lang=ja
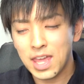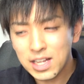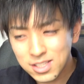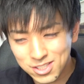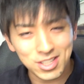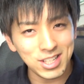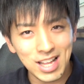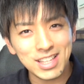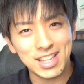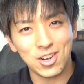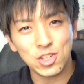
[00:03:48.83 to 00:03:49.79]
手厚い指
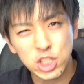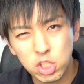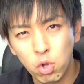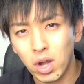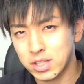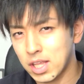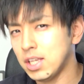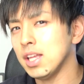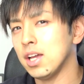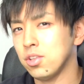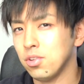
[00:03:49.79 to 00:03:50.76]
導がで
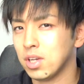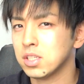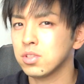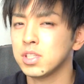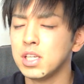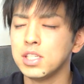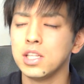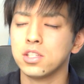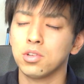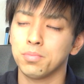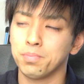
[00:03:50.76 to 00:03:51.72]
きないというか、その先生
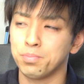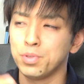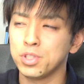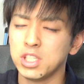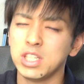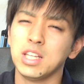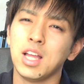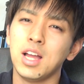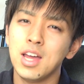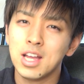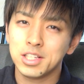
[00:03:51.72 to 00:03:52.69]
にその物理的
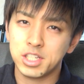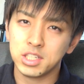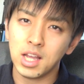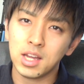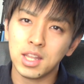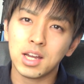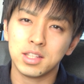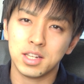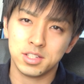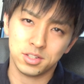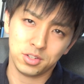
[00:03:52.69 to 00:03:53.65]
な時間がなかっ
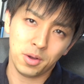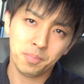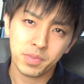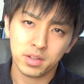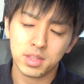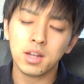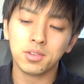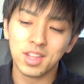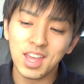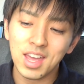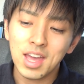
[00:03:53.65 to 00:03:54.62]
たりすると。な
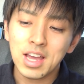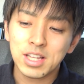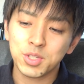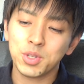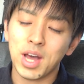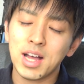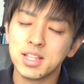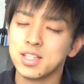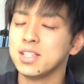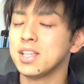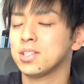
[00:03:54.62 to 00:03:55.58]
のでそういう
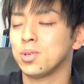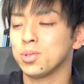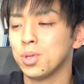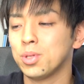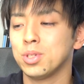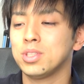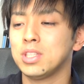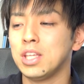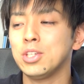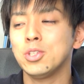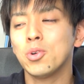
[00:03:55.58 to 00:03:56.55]
安全策を取るって
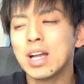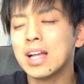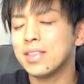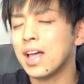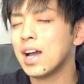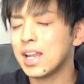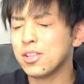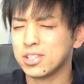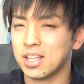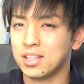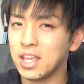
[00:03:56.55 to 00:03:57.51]
いうのが流れ
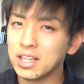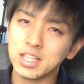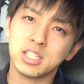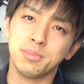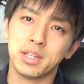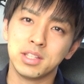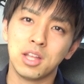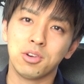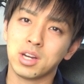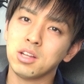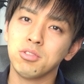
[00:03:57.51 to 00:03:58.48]
としてできてしまった
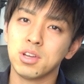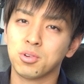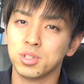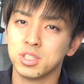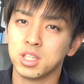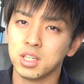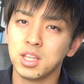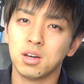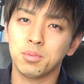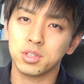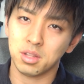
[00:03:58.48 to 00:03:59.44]
のかなというのは個人的に
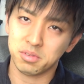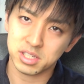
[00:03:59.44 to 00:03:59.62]
は思って